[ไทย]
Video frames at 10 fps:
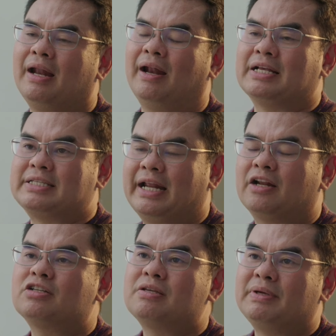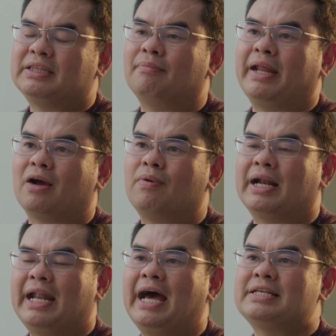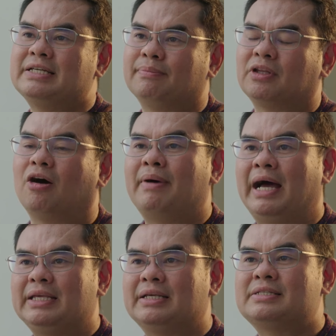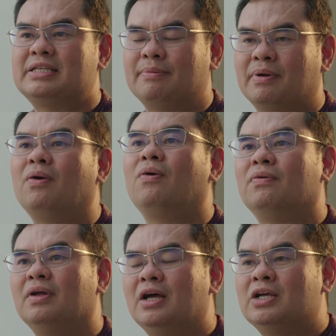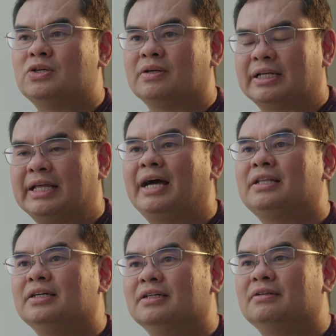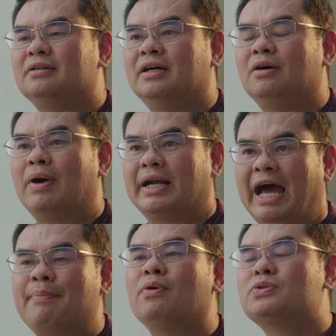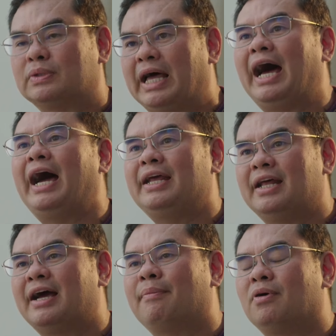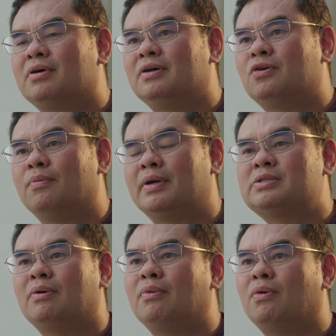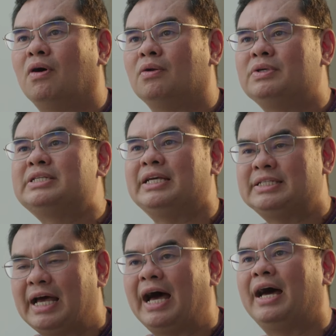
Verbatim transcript: และหลังจากนั้นก็จะมีตำแหน่งวังหน้าสืบต่อมาอีก 4 พระองค์ จนกระทั่งถึงวังหน้าพระองค์สุดท้ายนะครับก็คือกรมพระราชวังบวรวิชัยชา